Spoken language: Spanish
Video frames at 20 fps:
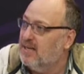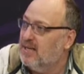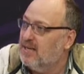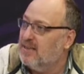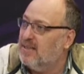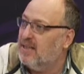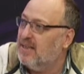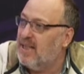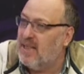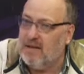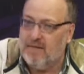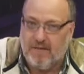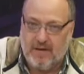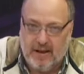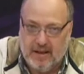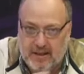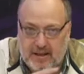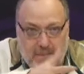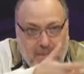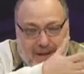de
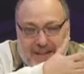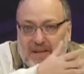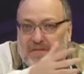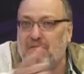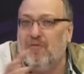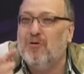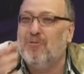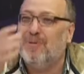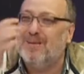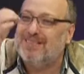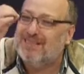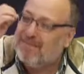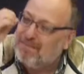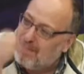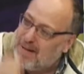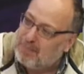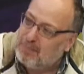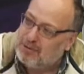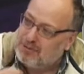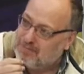diferentes plataformas,
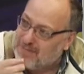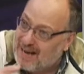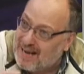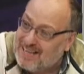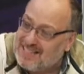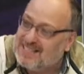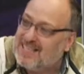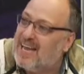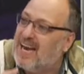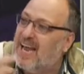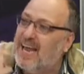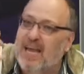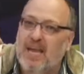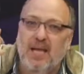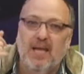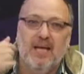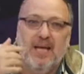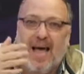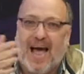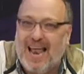vamos, van a estar
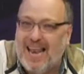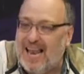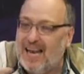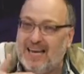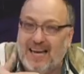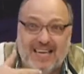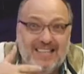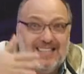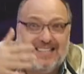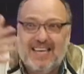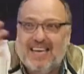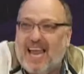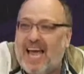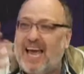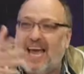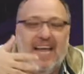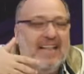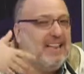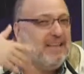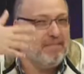ahí al alcance de la
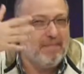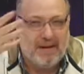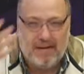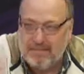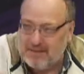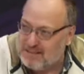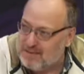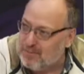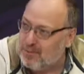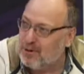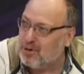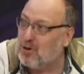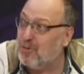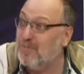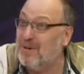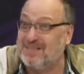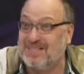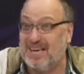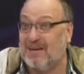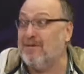gente, vas a poder
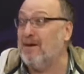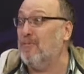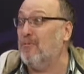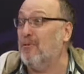conversar, vas a poder